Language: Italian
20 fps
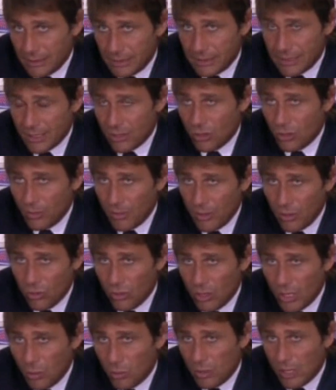secondo me
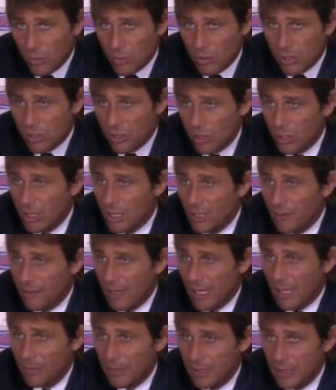non è una questione di
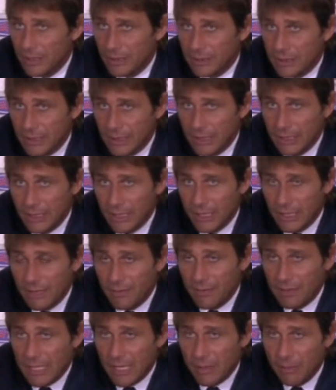fame, è
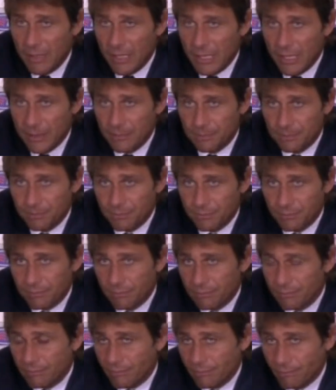inevitabile
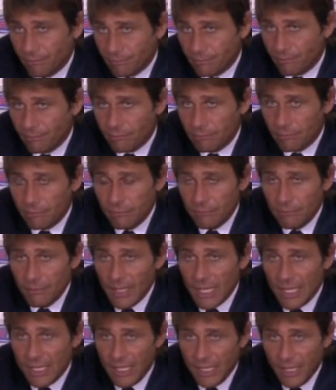
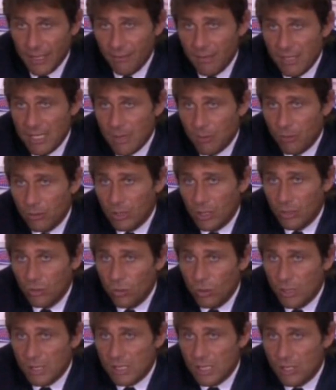che veniamo da
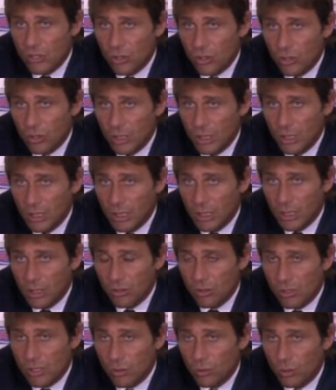due stagioni
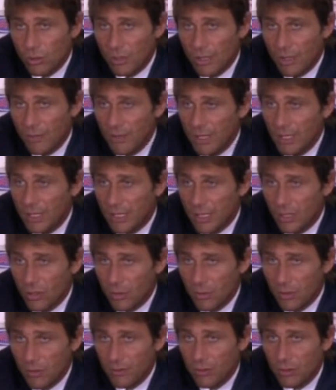consecutive vinte, dove
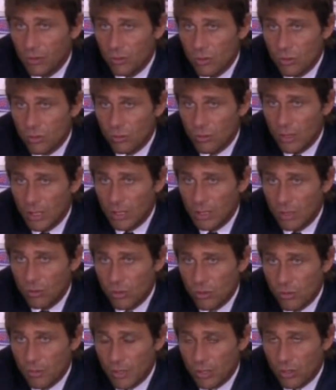abbiamo vinto due scudetti, due
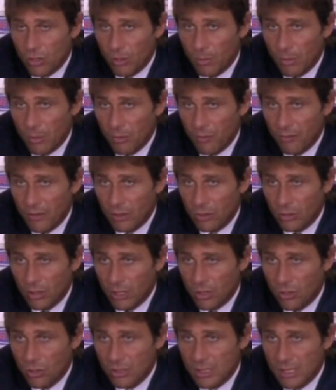supercoppe, abbiamo fatto
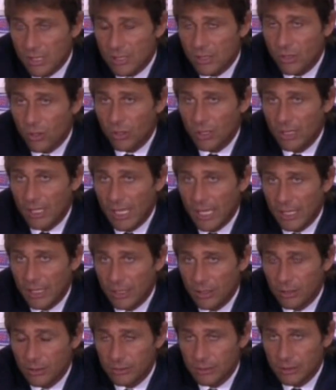delle cose straordinarie,
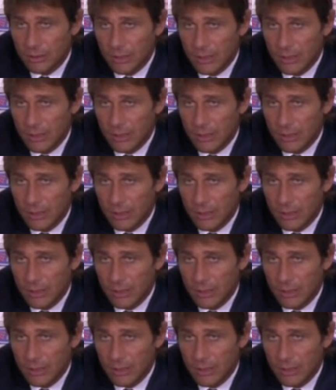no?